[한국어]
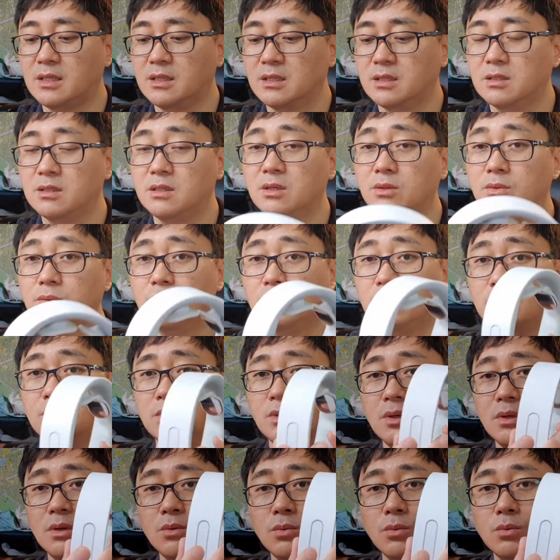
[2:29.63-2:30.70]
그리고
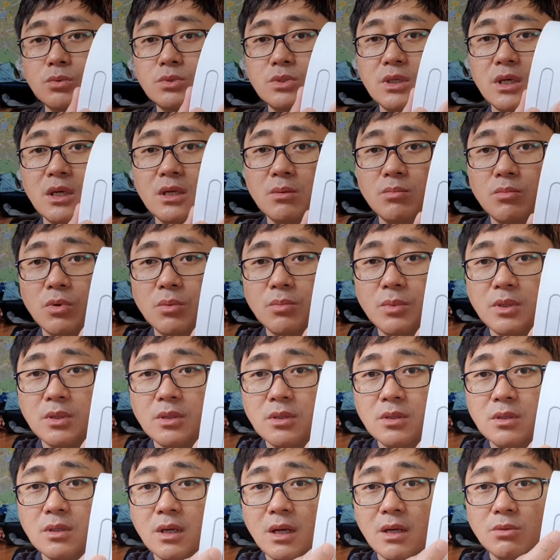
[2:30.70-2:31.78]
우측에는
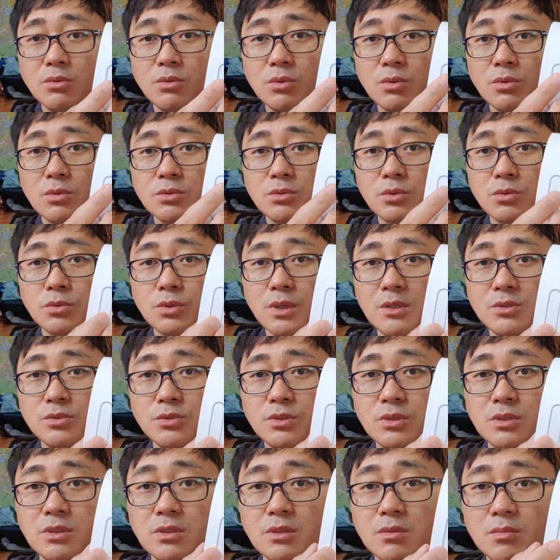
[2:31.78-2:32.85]
보면은 강도를 조정할 수
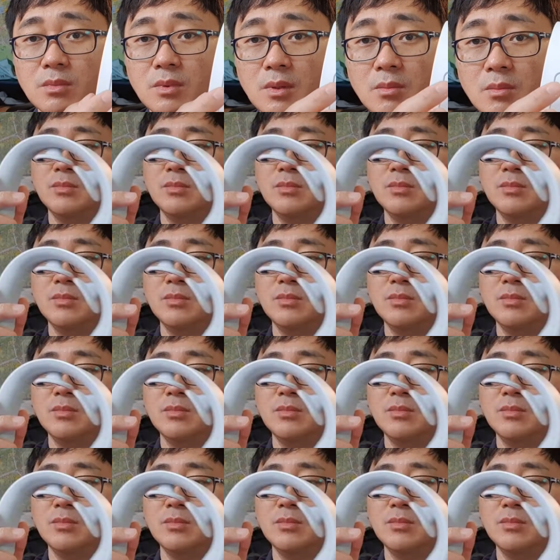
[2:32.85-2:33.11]
있는